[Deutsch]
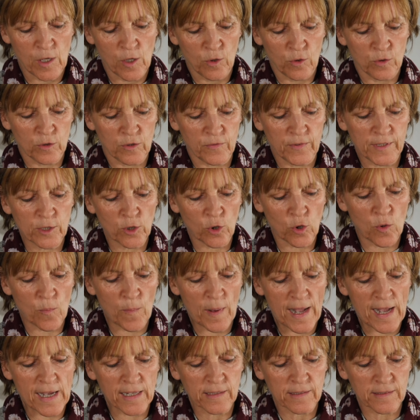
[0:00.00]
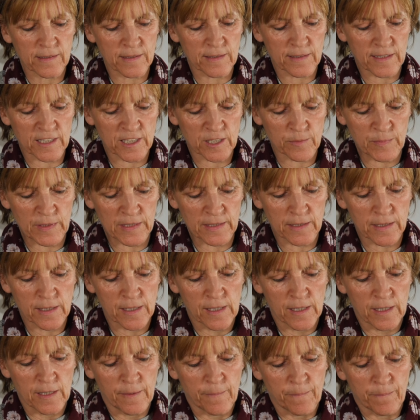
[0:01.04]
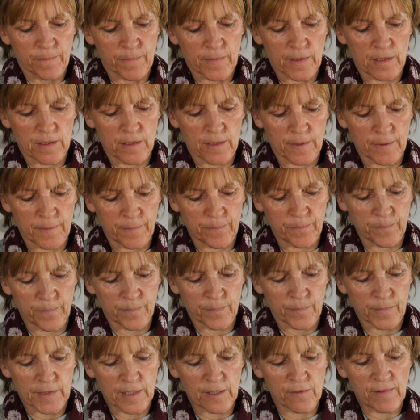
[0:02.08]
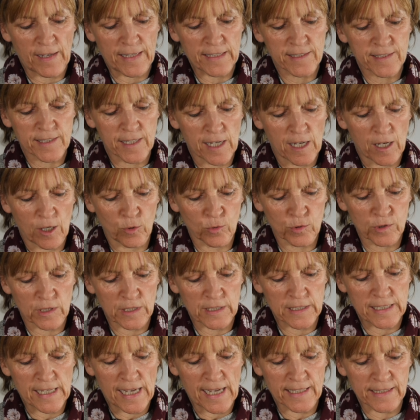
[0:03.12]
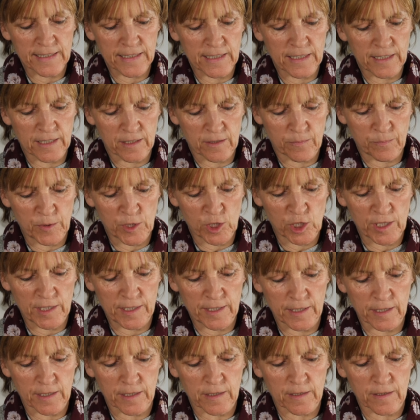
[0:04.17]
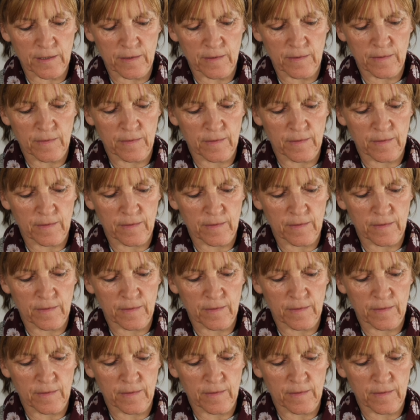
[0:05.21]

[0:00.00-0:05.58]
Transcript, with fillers: Und wiederum achten, dass man ähm, die weiße Haut ja nicht beschädigt.